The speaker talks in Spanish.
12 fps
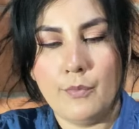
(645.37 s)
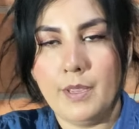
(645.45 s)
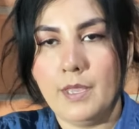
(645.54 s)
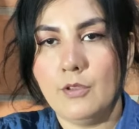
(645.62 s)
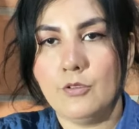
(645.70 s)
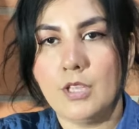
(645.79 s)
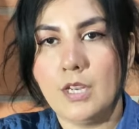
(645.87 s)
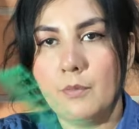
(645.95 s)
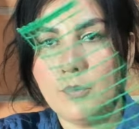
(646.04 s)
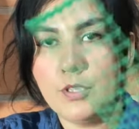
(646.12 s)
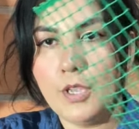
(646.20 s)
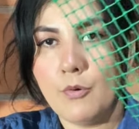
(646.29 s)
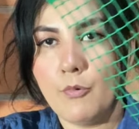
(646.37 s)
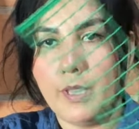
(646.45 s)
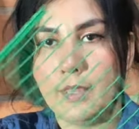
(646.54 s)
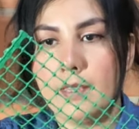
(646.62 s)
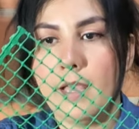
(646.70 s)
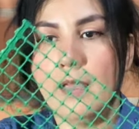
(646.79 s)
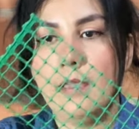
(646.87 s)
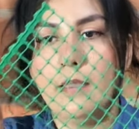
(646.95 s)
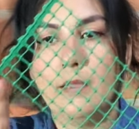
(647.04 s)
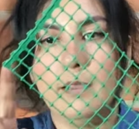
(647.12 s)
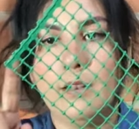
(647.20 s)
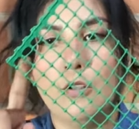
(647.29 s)
no tenemos en cuenta
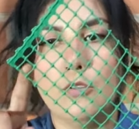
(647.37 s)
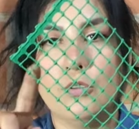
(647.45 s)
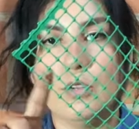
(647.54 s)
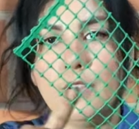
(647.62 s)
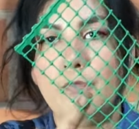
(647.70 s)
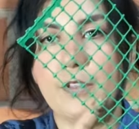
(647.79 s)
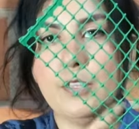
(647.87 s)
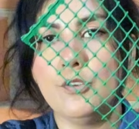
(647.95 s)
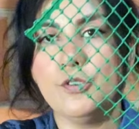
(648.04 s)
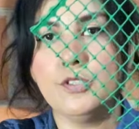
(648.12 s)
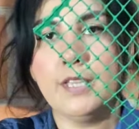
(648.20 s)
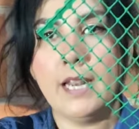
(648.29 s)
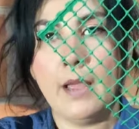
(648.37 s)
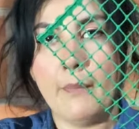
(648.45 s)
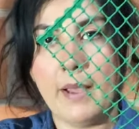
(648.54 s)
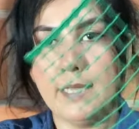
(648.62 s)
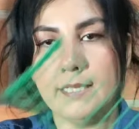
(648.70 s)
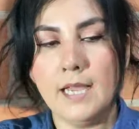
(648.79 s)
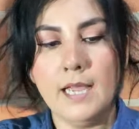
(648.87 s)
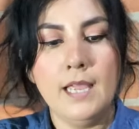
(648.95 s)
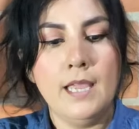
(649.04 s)
los orificios de la malla,